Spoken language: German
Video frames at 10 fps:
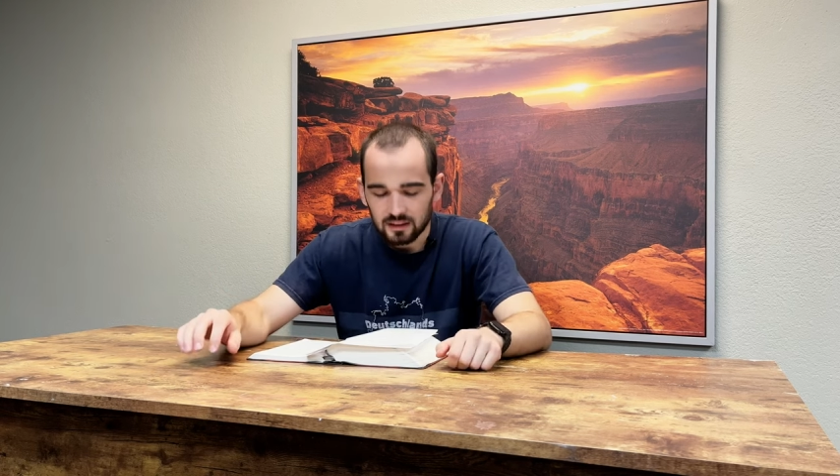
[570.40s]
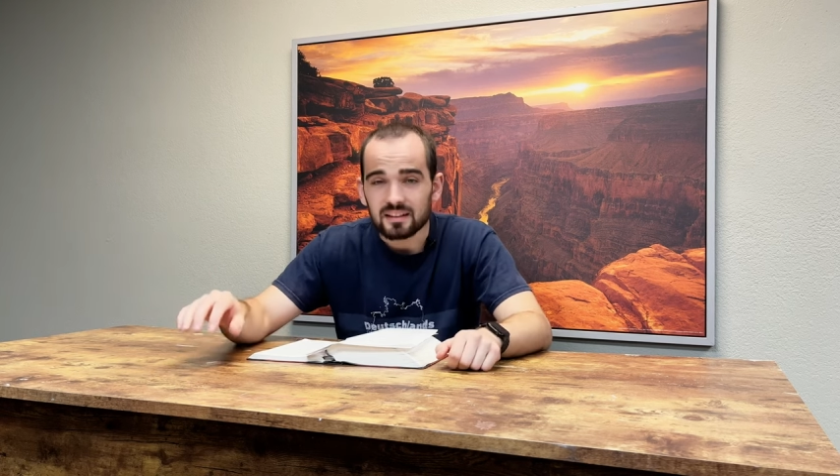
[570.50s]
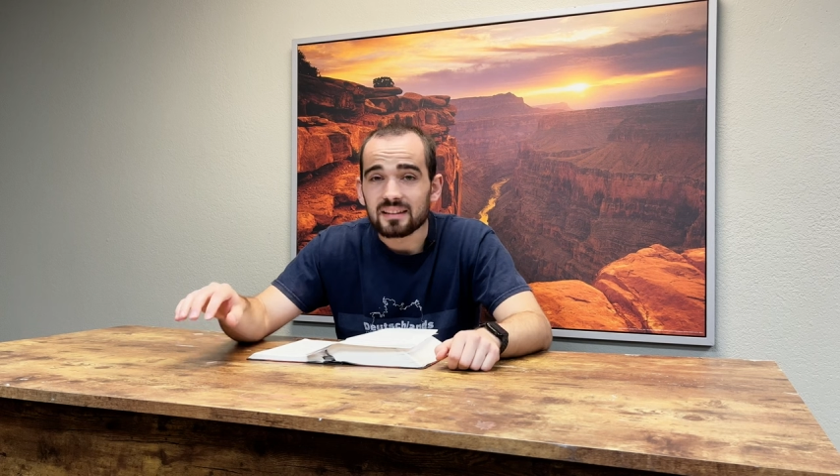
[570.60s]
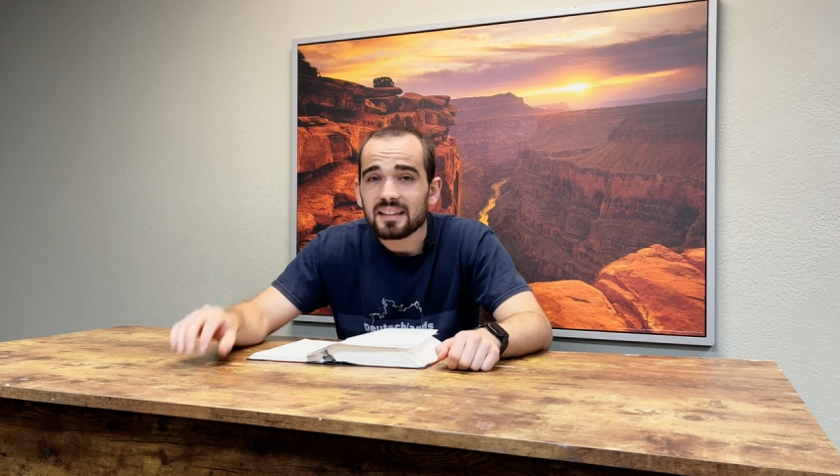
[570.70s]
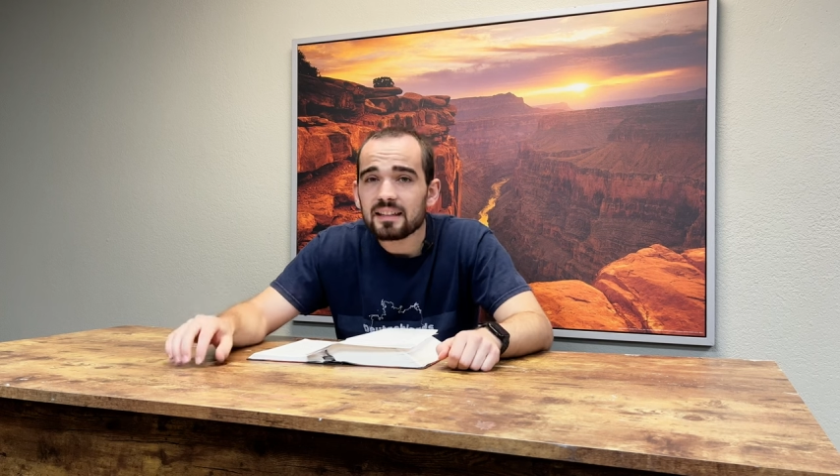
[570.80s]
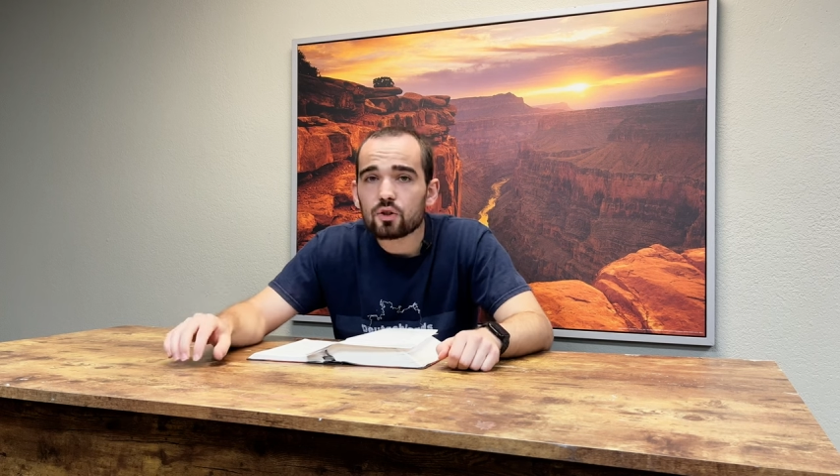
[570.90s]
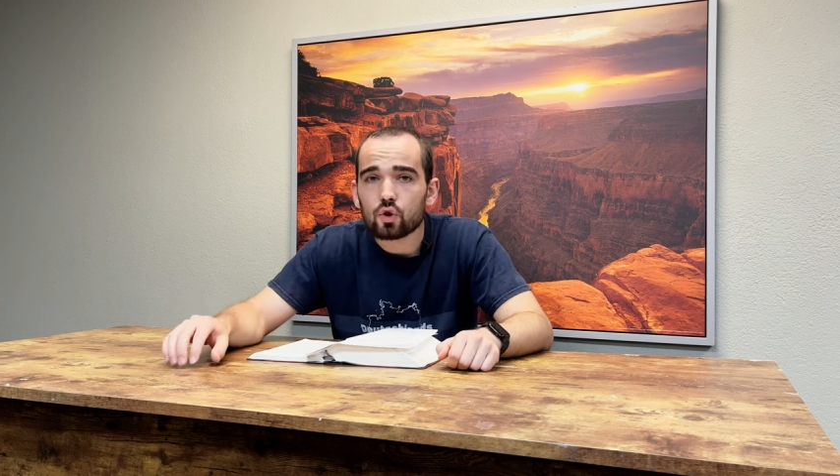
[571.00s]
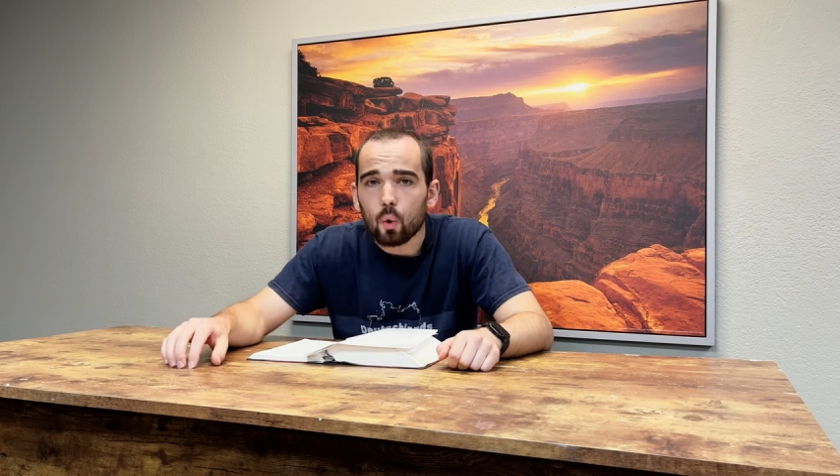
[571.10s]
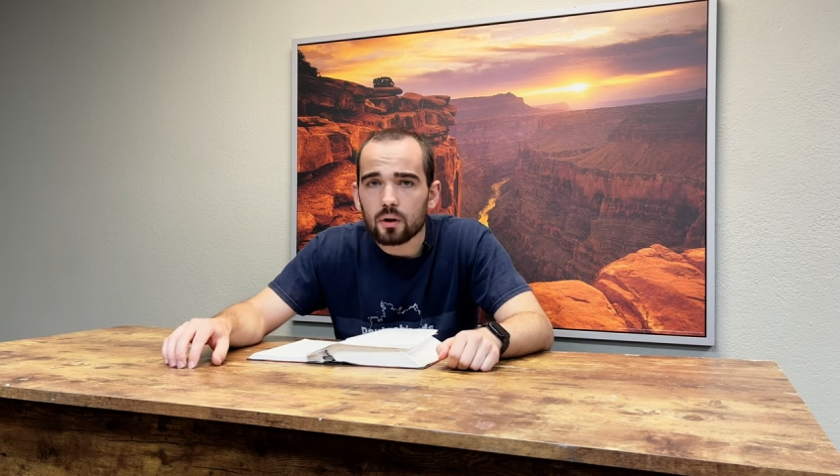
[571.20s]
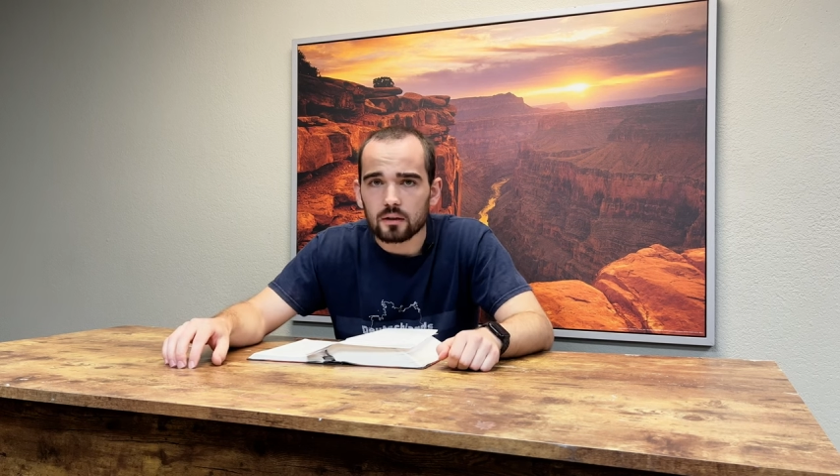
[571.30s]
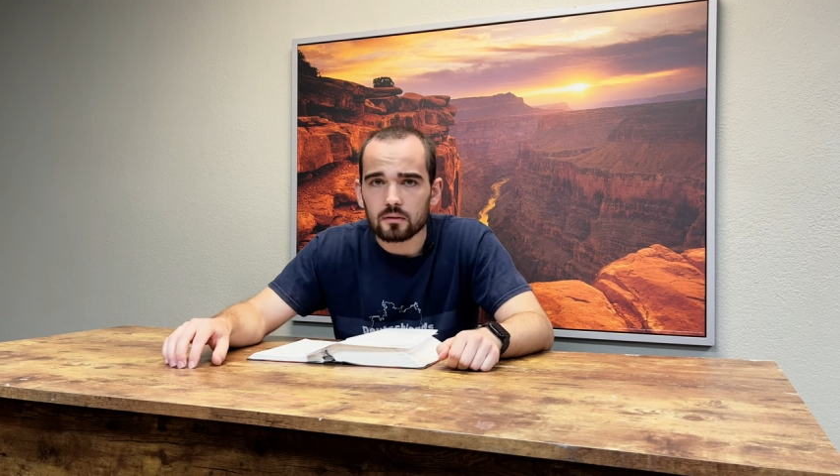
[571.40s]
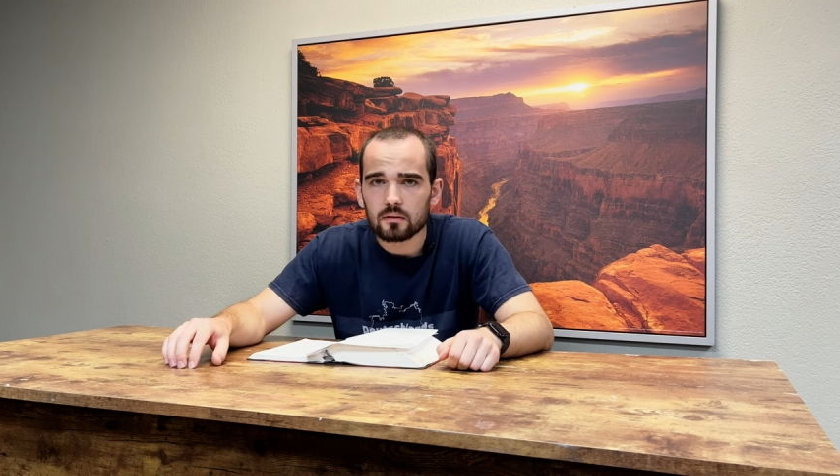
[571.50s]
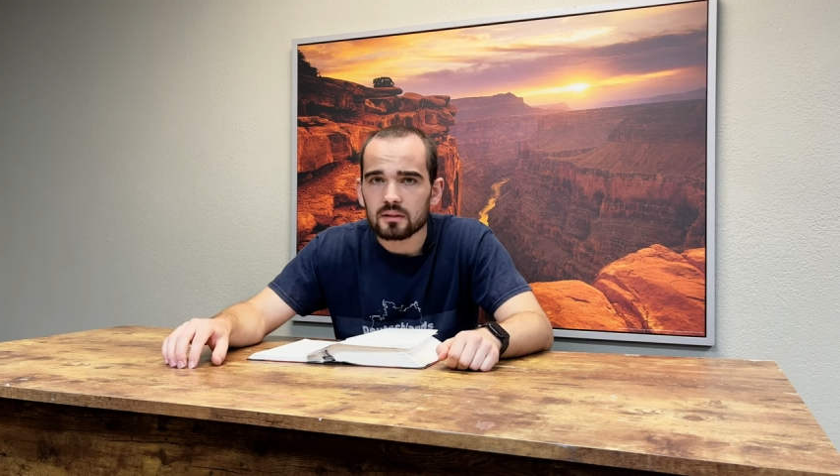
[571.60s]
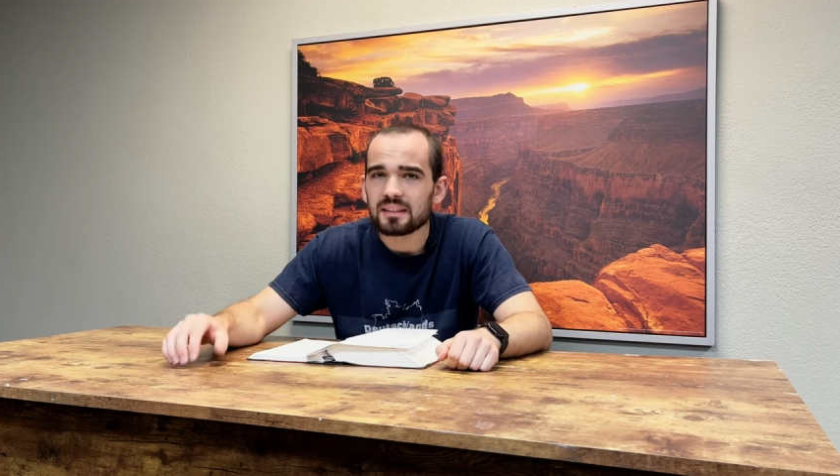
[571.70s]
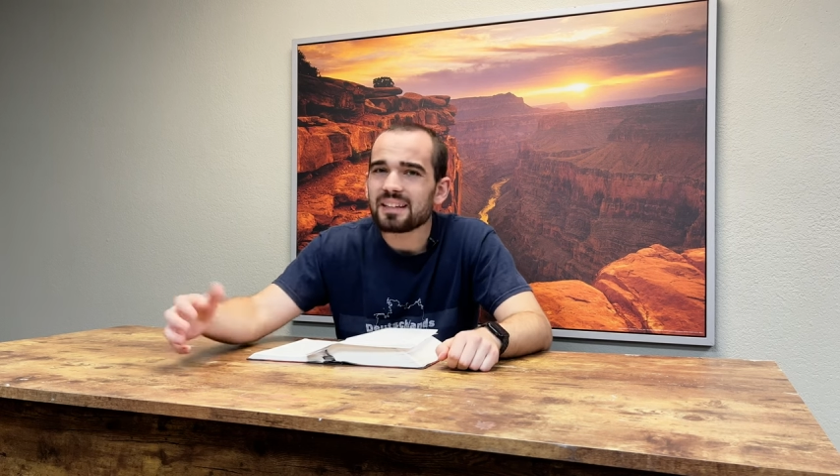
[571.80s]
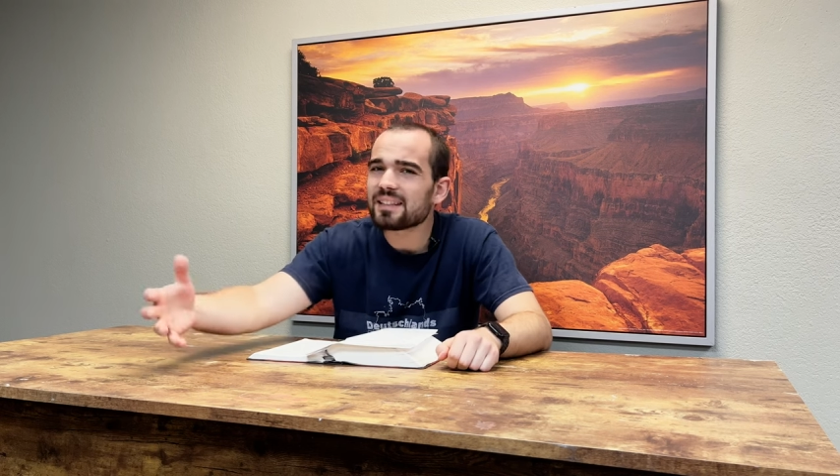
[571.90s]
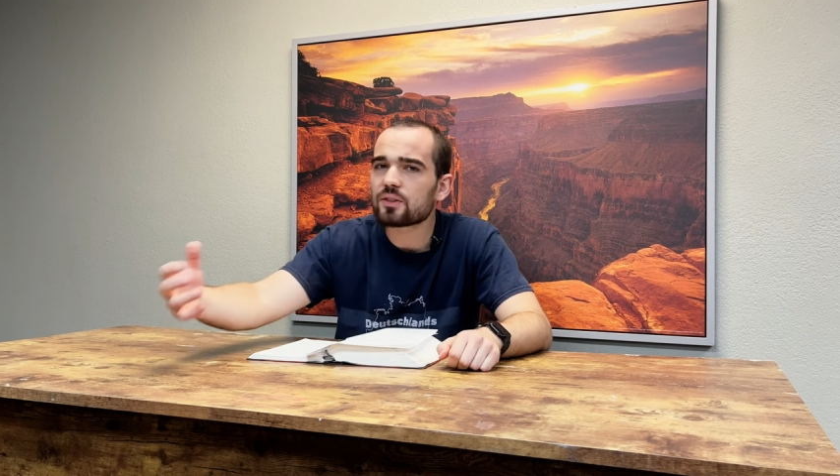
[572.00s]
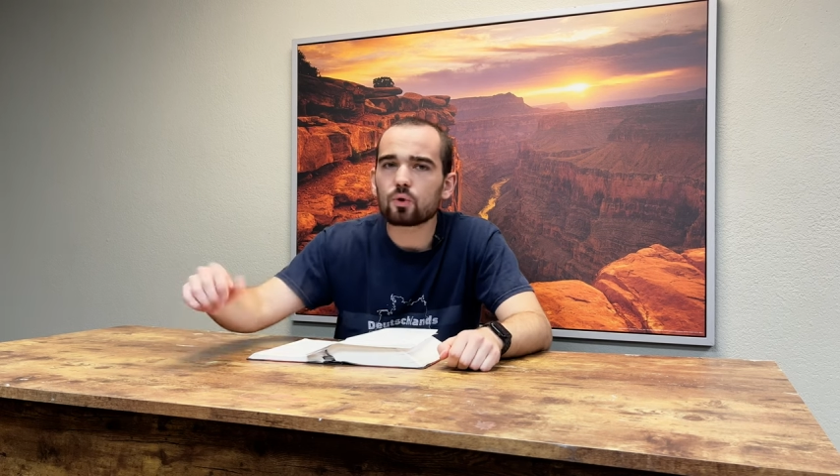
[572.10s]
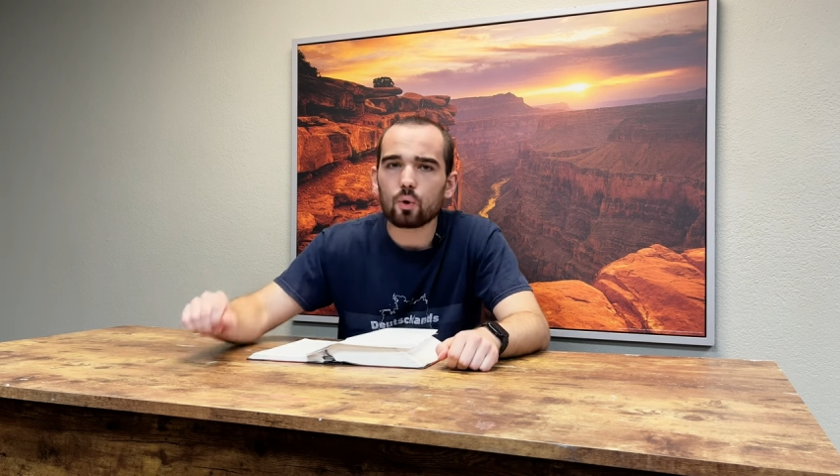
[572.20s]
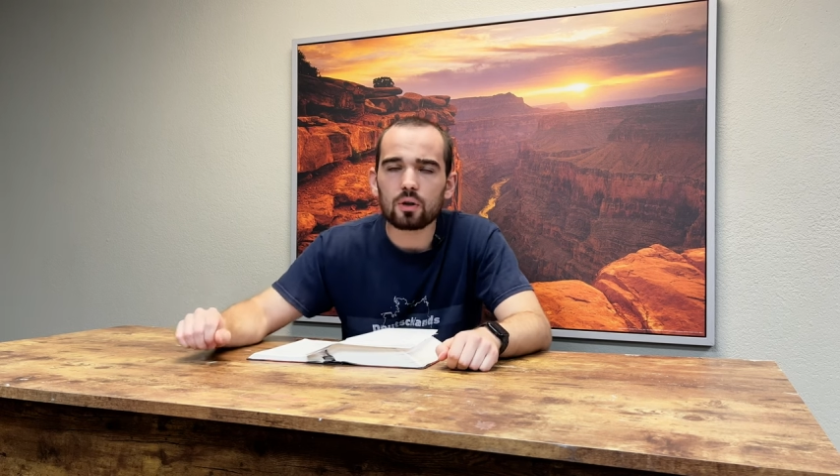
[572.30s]
Nicht schonen, nichts
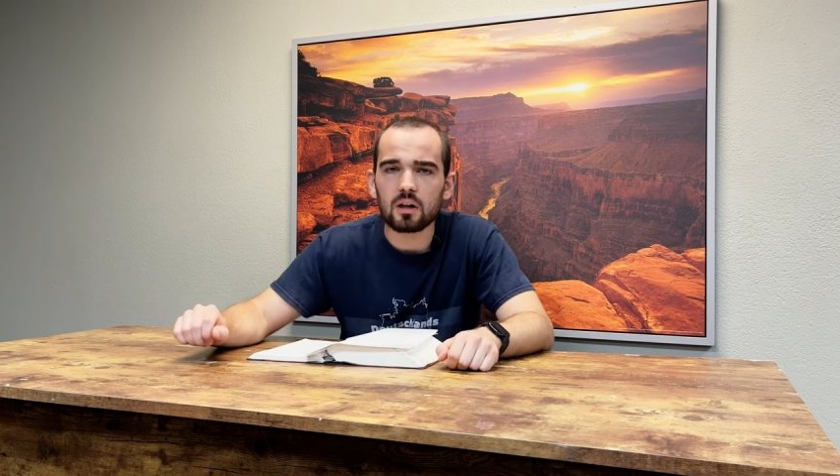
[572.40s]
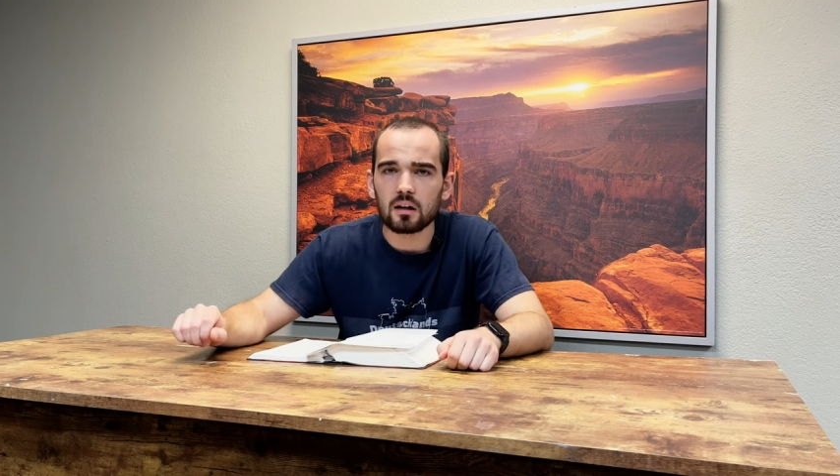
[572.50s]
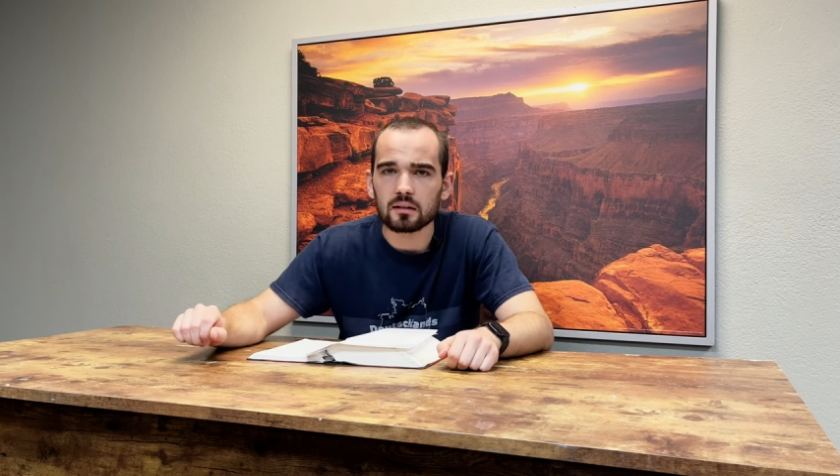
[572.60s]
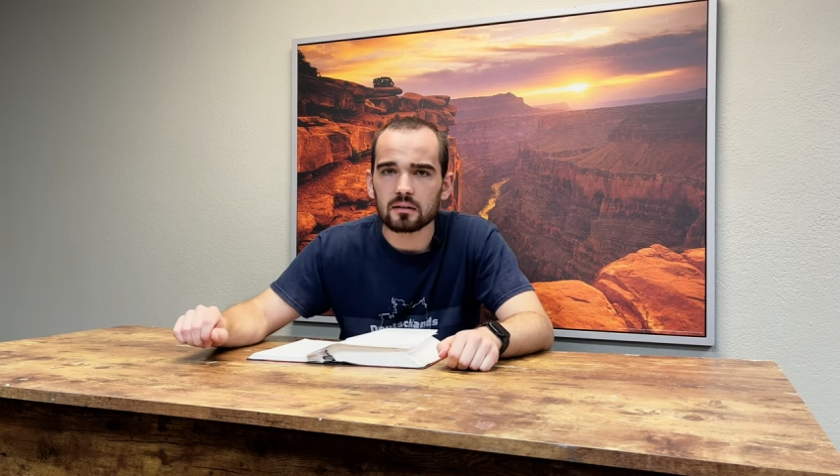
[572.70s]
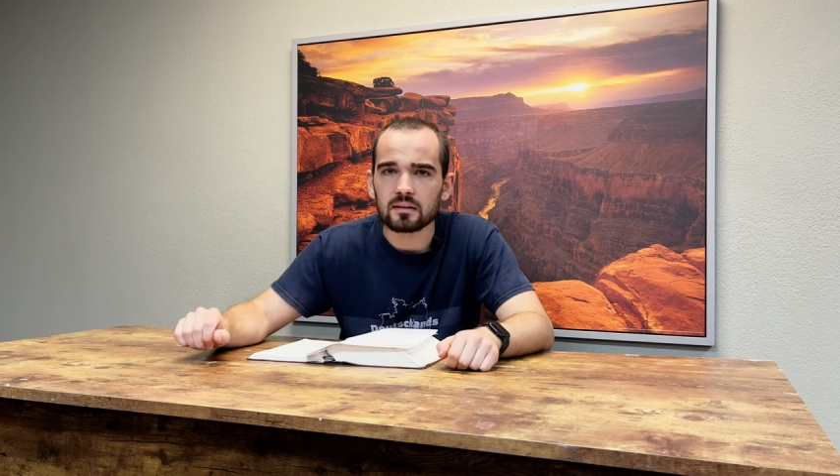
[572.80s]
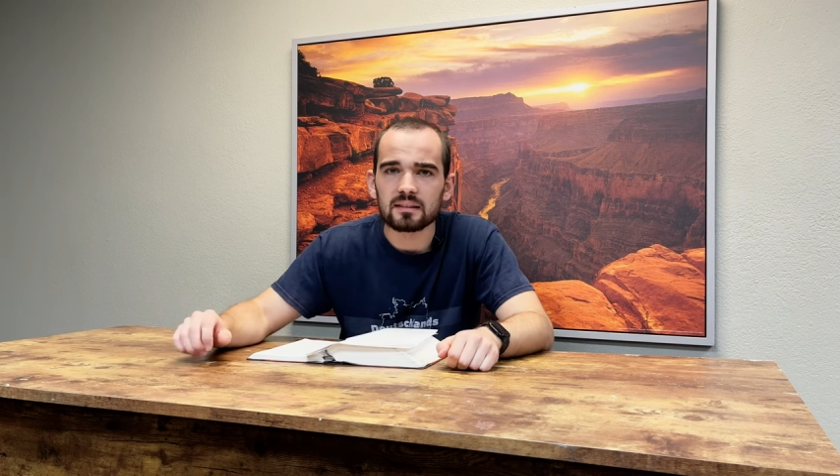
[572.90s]
zurückhalten,